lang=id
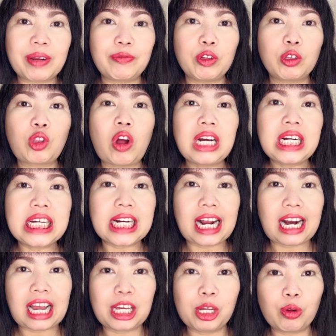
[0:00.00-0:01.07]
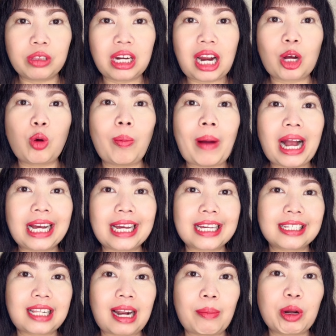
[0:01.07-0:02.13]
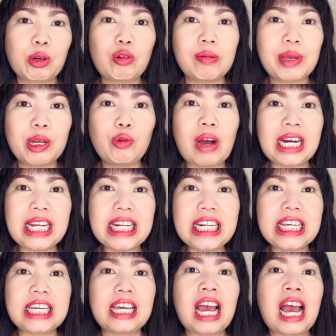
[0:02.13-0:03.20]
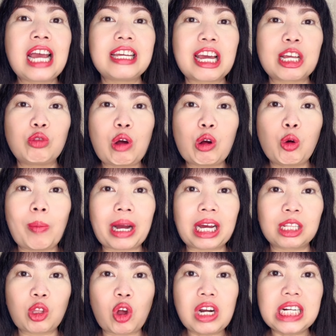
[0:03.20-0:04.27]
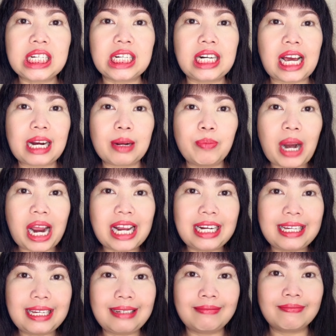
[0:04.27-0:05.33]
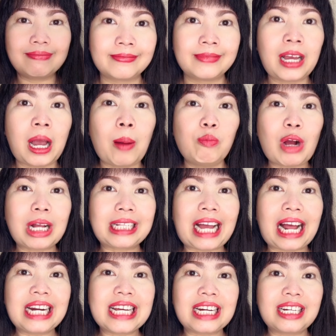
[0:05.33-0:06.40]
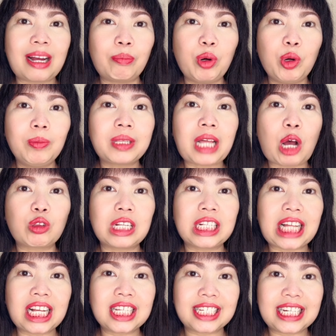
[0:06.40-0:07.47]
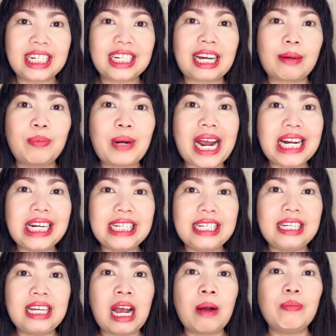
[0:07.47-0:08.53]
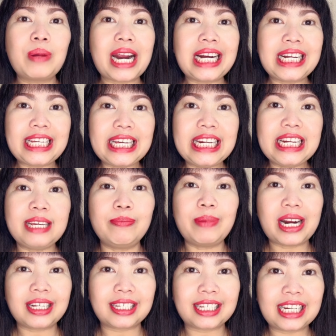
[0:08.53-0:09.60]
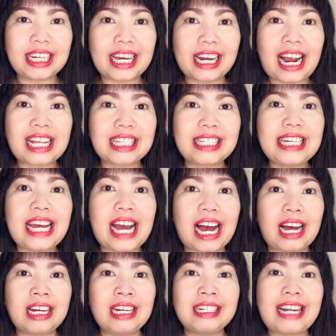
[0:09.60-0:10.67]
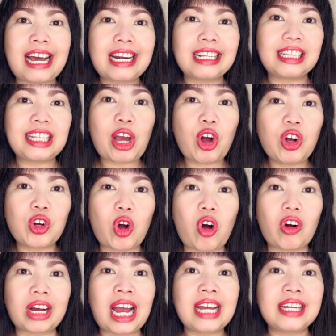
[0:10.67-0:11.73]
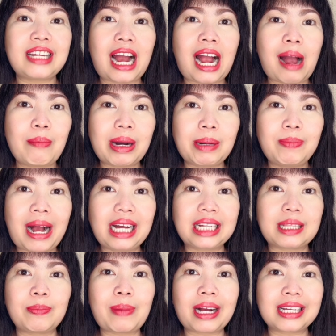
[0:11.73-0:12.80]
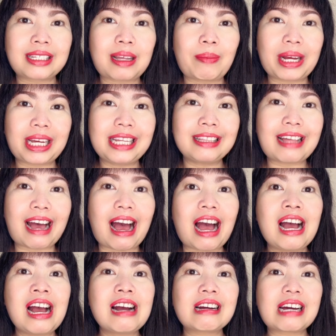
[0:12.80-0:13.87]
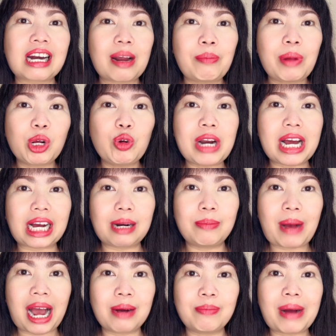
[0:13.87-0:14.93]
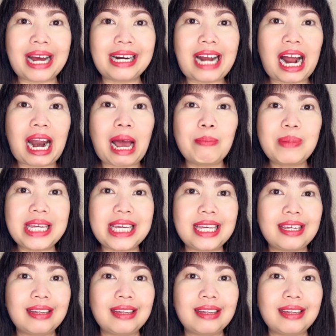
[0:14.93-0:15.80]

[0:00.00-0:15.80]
beauty toner yang lagi rutin aku pakai selama dua mingguan ini, yaitu aku pakai toner dari Braille. Buat kalian yang belum tahu tentang skincare Braille, Braille ini brand skincare Asia dari Tiongkok yang aman banget dipakai sama kita karena menggunakan bahan-bahan alami.